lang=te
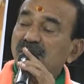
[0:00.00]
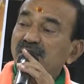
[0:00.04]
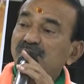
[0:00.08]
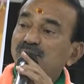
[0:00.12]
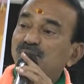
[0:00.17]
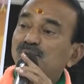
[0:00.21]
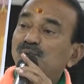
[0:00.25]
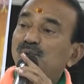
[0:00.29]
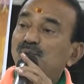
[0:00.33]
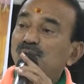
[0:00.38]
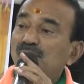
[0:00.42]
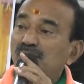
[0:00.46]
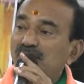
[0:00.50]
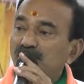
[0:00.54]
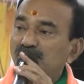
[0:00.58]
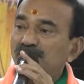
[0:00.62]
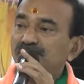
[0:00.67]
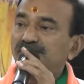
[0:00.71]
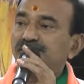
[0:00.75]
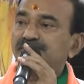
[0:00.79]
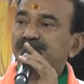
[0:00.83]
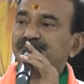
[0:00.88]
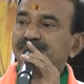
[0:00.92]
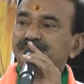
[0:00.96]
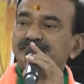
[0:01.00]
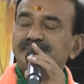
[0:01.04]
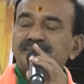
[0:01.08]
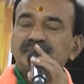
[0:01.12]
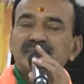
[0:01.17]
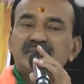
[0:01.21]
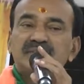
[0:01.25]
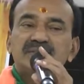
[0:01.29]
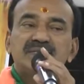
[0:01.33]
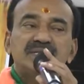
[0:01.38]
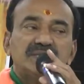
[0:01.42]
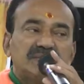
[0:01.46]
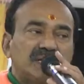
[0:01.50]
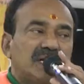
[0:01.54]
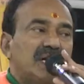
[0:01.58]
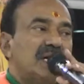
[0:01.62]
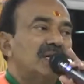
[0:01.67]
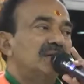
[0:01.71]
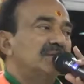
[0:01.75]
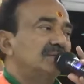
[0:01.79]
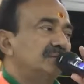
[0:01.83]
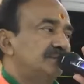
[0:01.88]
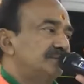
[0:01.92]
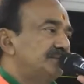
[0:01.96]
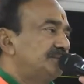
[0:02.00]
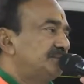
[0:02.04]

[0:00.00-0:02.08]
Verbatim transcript: రైతు కూలీలు జీతకాలు